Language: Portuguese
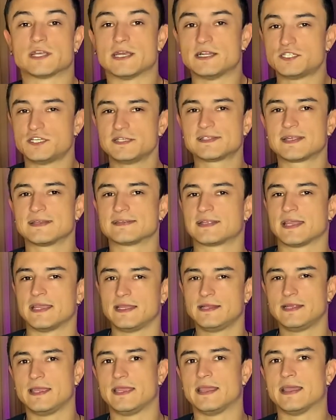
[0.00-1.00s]
Os artistas
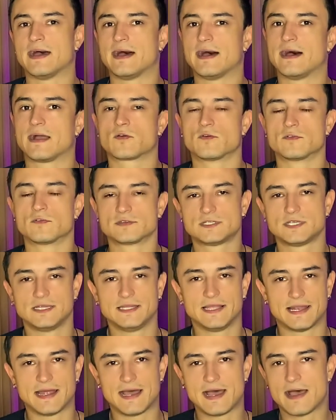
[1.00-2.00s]
tendem a
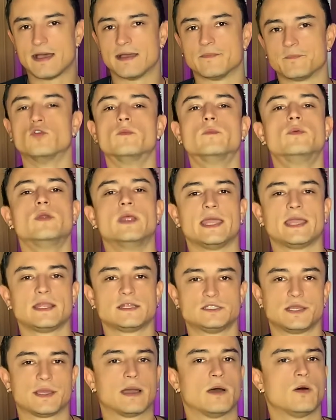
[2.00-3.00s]
considerar o
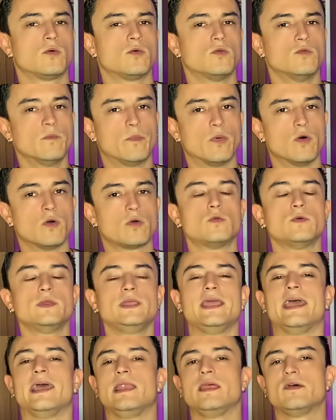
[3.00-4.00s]
branding algo um pouco
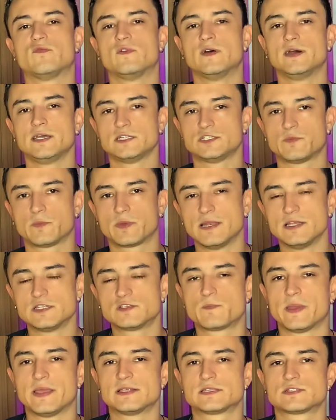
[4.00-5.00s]
irrelevante, porque
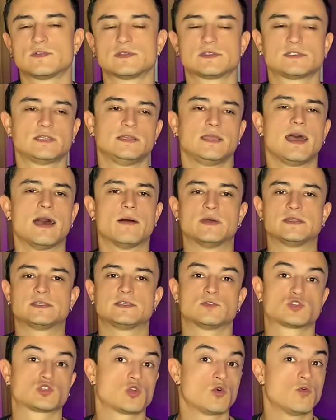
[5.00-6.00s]
eles pensam assim: ah,
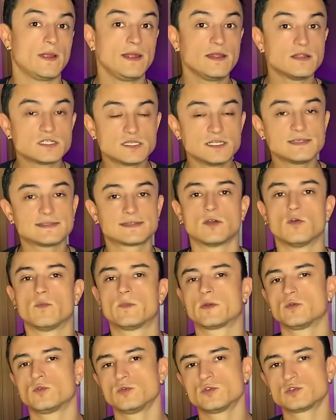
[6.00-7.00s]
mas eu sou um artista, eu
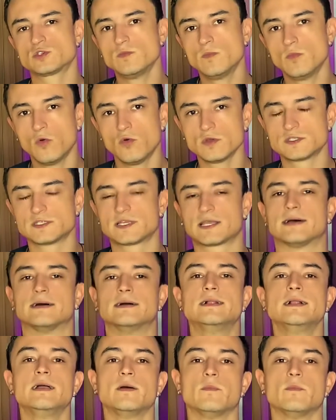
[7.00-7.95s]
produzo música.